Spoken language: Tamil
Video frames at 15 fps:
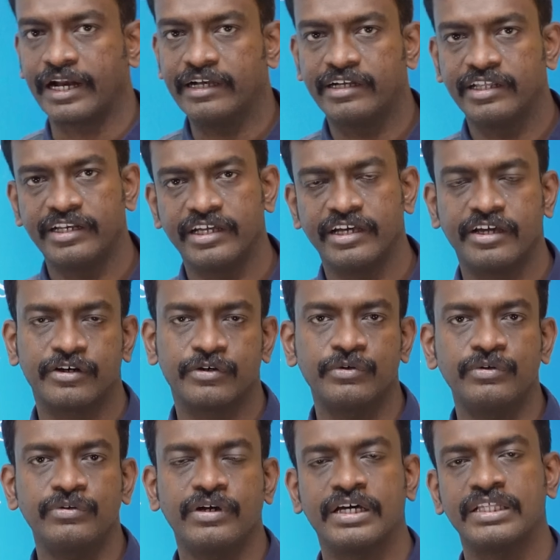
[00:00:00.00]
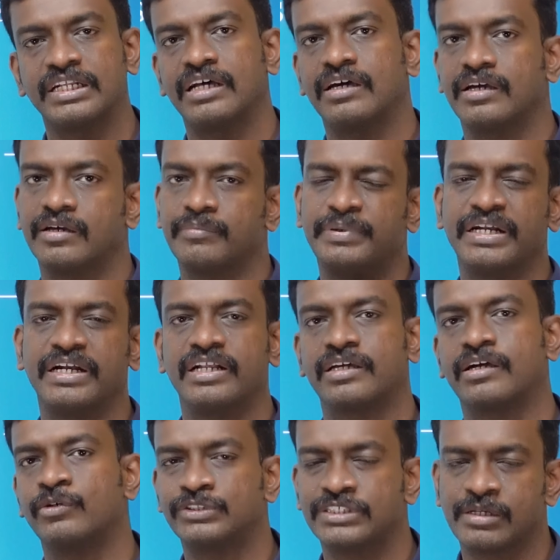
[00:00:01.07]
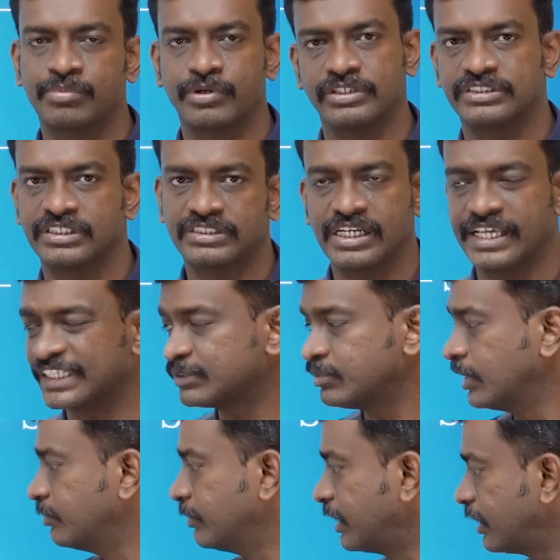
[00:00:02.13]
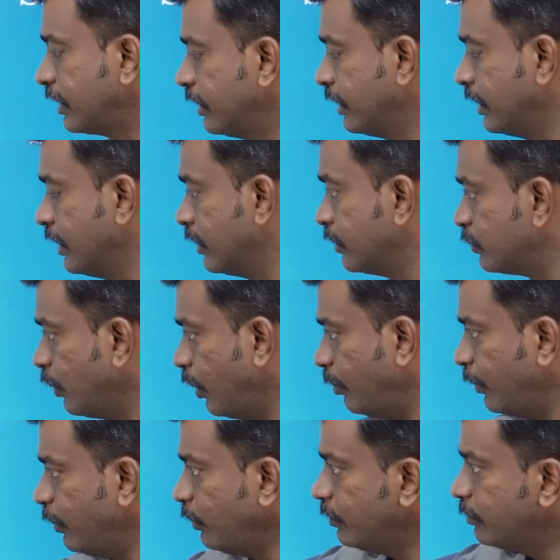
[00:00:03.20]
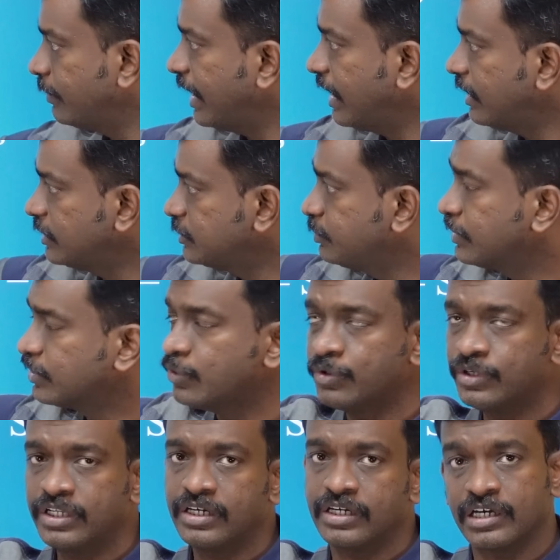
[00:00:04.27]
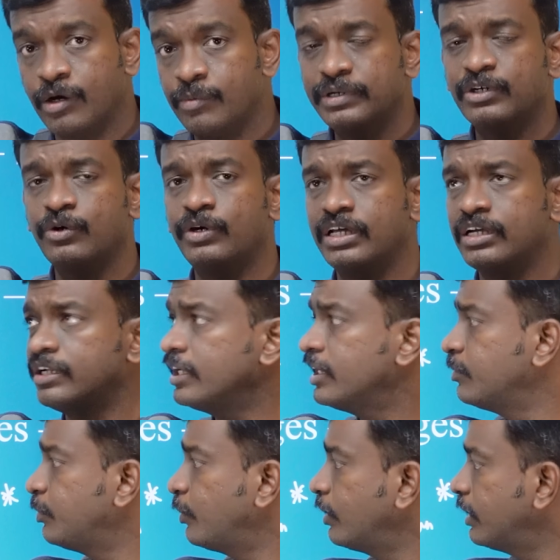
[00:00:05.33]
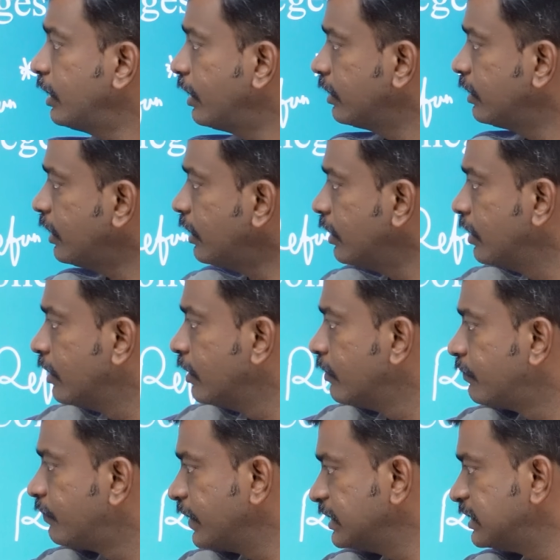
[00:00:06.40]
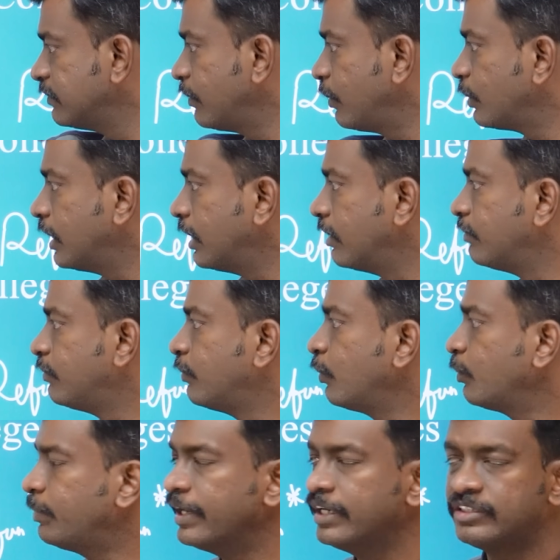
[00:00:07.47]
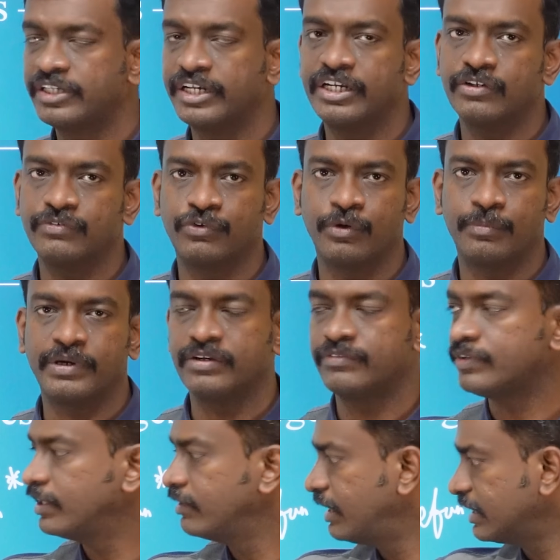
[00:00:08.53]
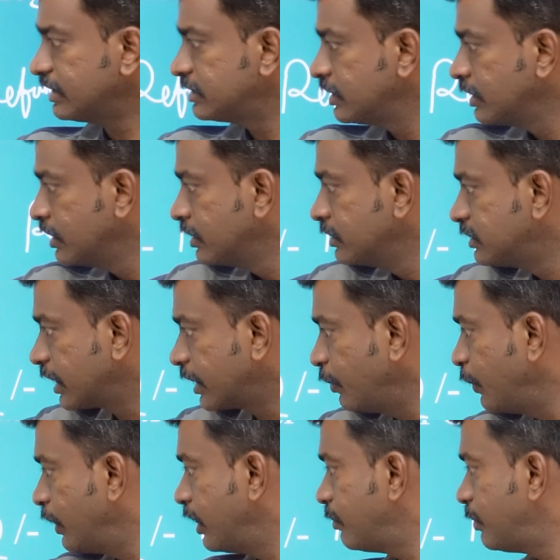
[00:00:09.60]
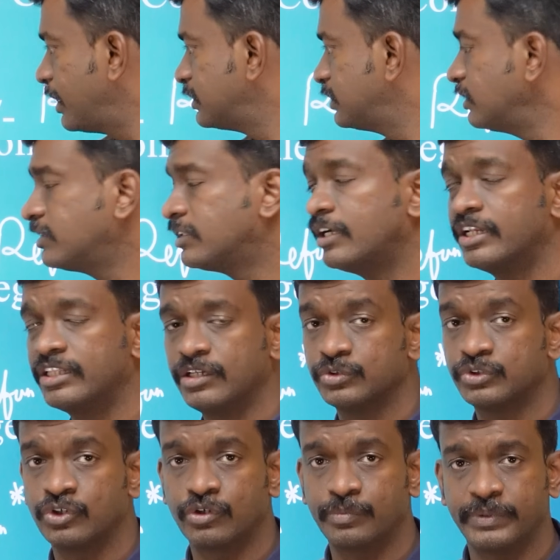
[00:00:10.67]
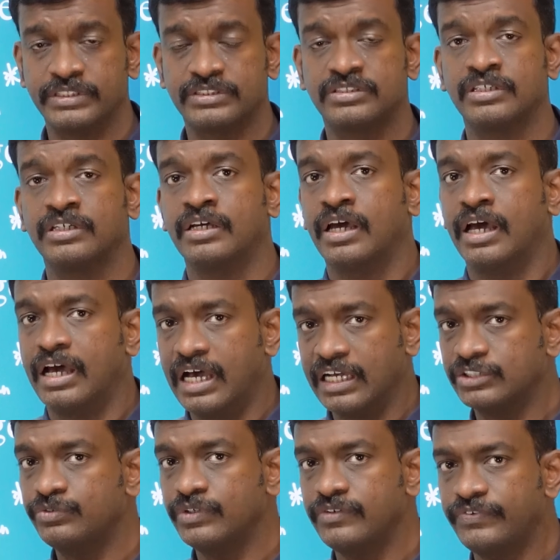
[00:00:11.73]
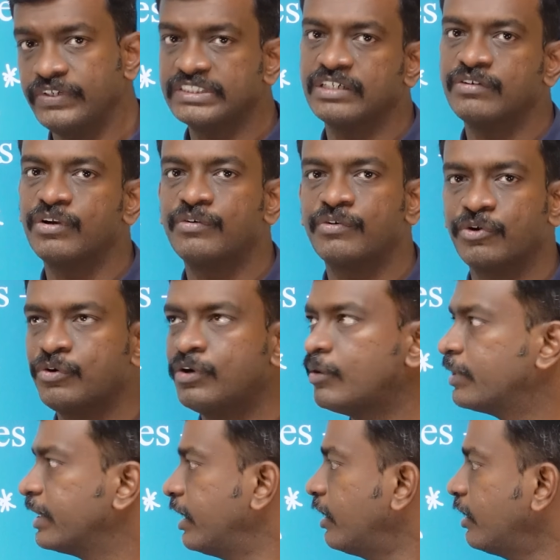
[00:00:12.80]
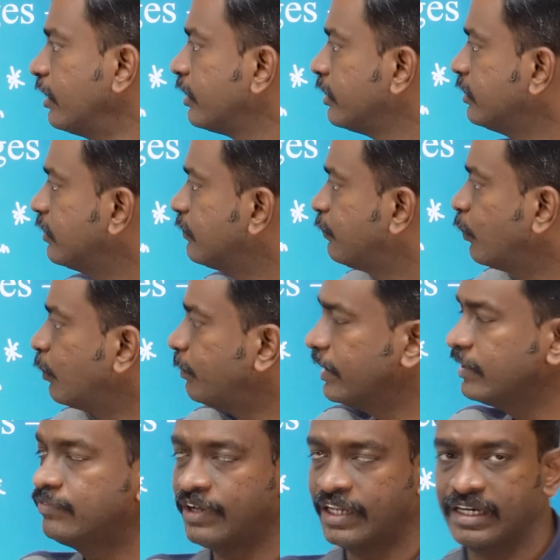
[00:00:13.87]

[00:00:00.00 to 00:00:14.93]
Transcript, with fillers: க்ரைட்டீரியா இருக்கும் அதை நான் பின்னாடி கவுன்சிலிங் ப்ராசஸில் எக்ஸ்பிளைன் பண்ணுறேன் ஸோ அப்போது மேனேஜ்மெண்ட் கோட்டா கவர்மெண்ட் கோட்டாக்கு நீங்கள் போகிறதா இருந்தால் ஃபீஸ் இவ்வளோ தான் ஃபோர் பாயிண்ட் த்ரீ டு ஃபோர் பாயிண்ட் ஃபைவ் லேக்ஸ் செக்யூரிட்டி டெபாசிட் தேர்ட்டி தௌசண்ட் ருபீஸ் ஆக்சுவல் ஃபீஸ் எவ்வளோ வரும் அப்படின்னா இந்த ஃபோர் பாயிண்ட்